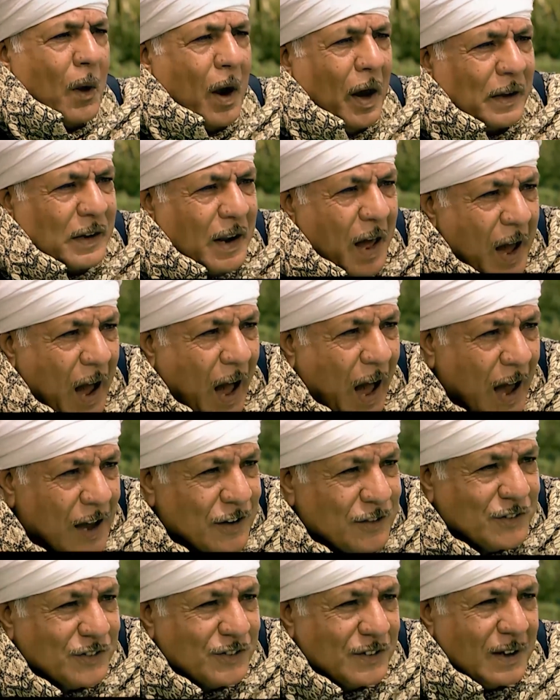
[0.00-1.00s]
واحنا يا
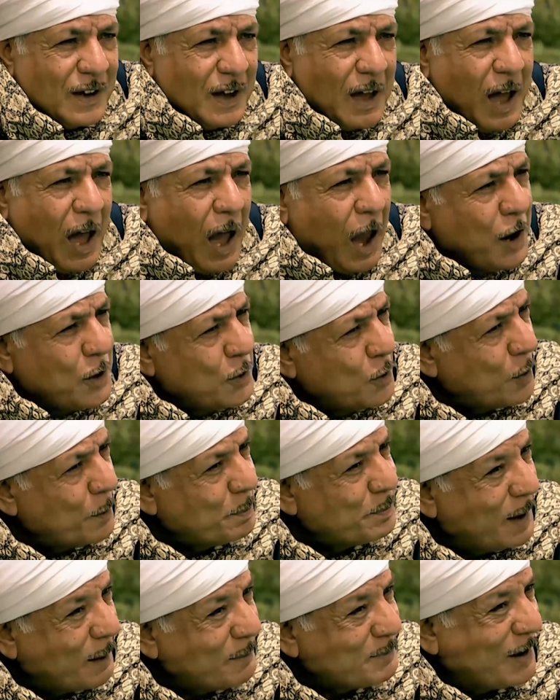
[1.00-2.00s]
حاج
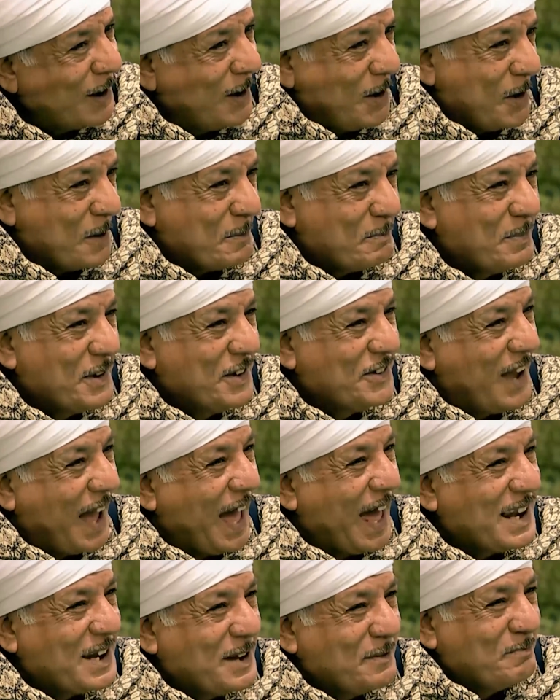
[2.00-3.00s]
هينوضنا من الحب
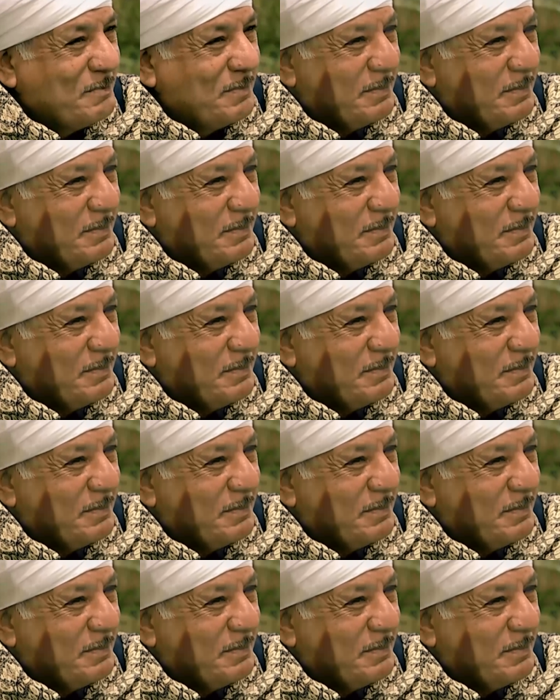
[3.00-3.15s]
جانب